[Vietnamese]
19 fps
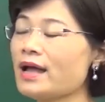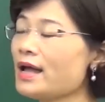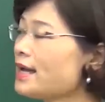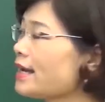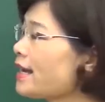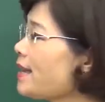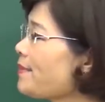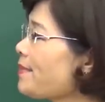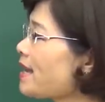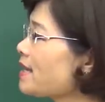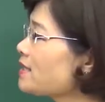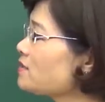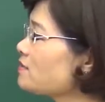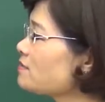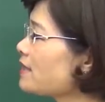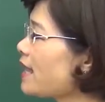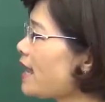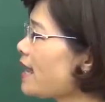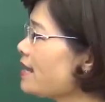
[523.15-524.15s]
Các em ạ, chúng
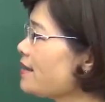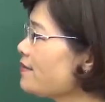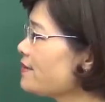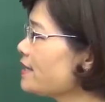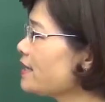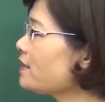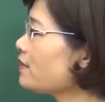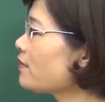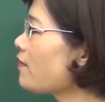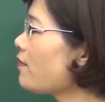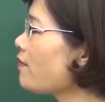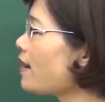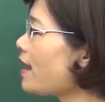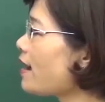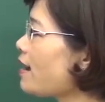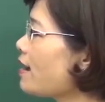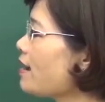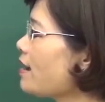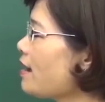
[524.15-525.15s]
ta lưu ý với cô là
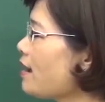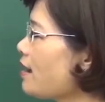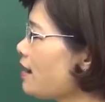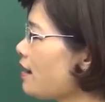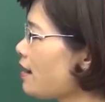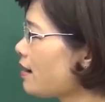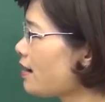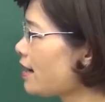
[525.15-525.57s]
à,